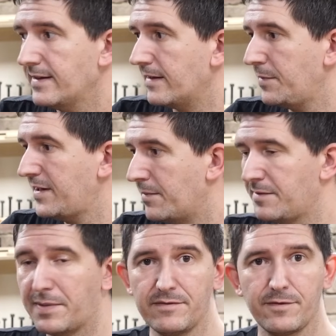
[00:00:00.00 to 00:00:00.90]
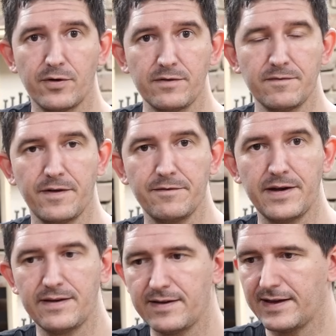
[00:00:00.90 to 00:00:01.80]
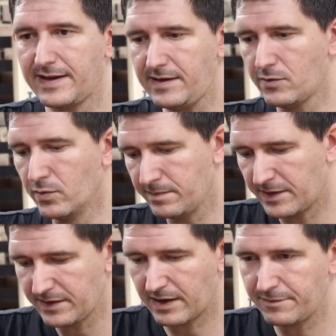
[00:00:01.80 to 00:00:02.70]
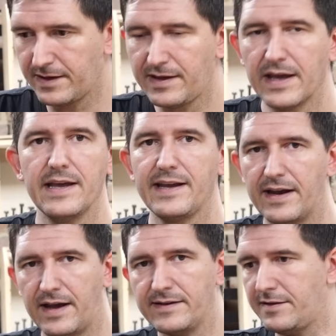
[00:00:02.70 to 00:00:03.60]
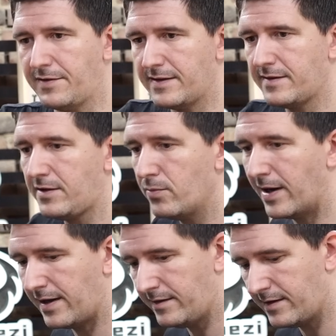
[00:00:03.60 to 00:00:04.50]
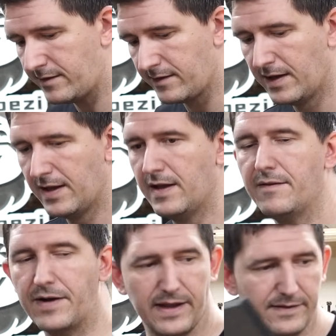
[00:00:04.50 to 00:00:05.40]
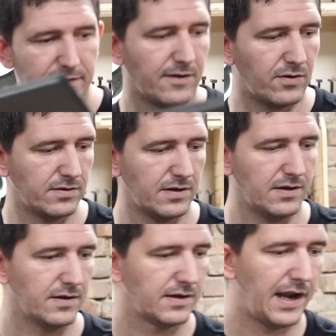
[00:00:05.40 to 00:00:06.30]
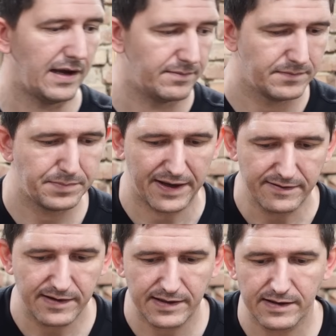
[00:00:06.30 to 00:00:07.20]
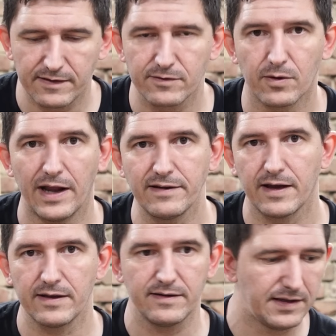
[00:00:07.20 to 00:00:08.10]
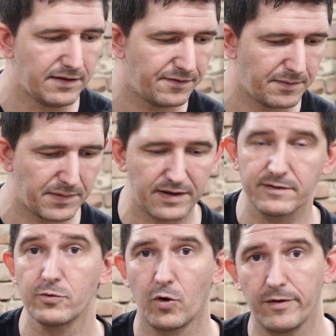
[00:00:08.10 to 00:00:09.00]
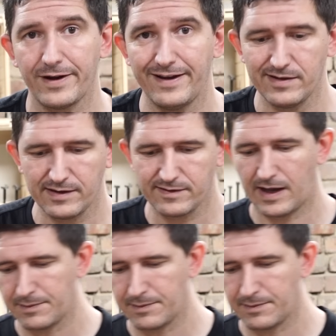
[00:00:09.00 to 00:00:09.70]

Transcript: Das habe ich damals bei den Fronten verwendet. Richtig cooles Material, finde ich. Keine Angst, ich werde das nicht überall einsetzen, weil es ist auch, äh, klar, preislich nicht so attraktiv, wenn man das zu oft einsetzt.